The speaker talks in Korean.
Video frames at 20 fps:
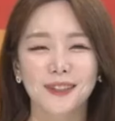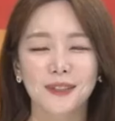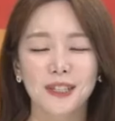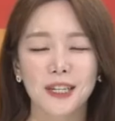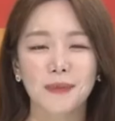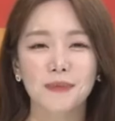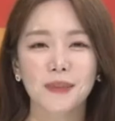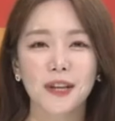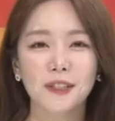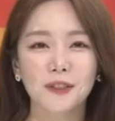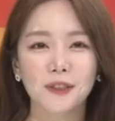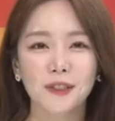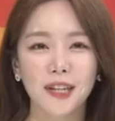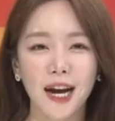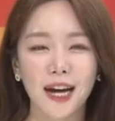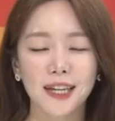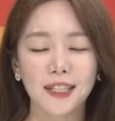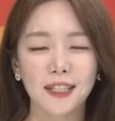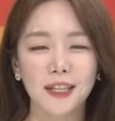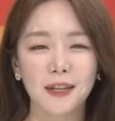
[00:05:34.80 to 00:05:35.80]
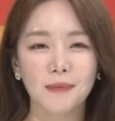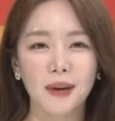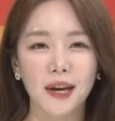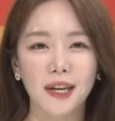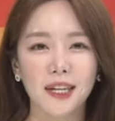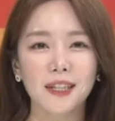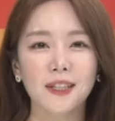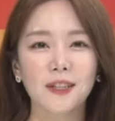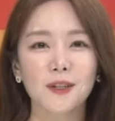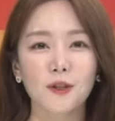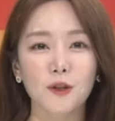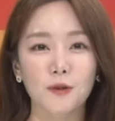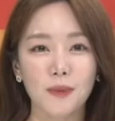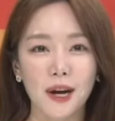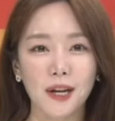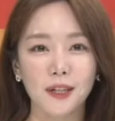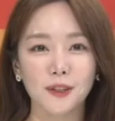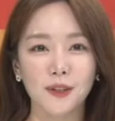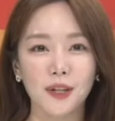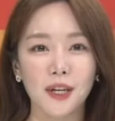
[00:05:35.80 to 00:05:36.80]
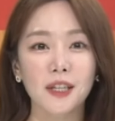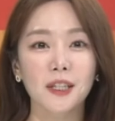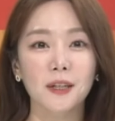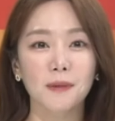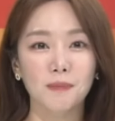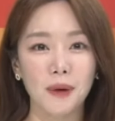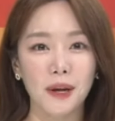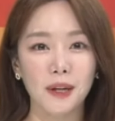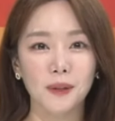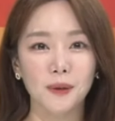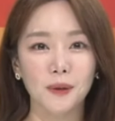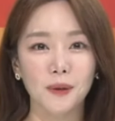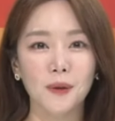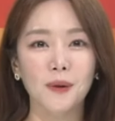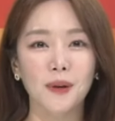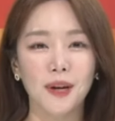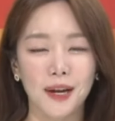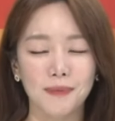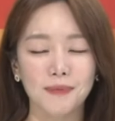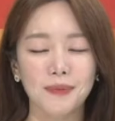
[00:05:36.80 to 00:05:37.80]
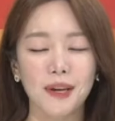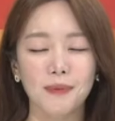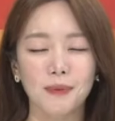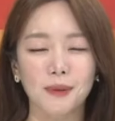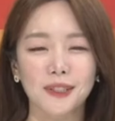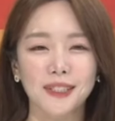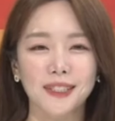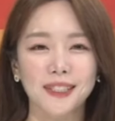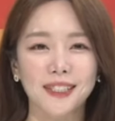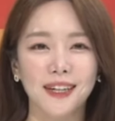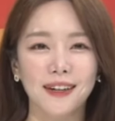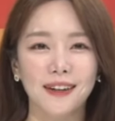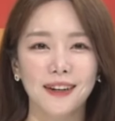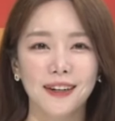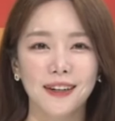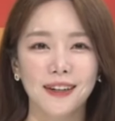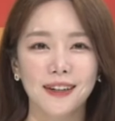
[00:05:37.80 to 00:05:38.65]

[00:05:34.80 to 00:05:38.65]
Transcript: 그럼 김대중 가이드님의 히든 유망주 힌트판도 함께 보시죠.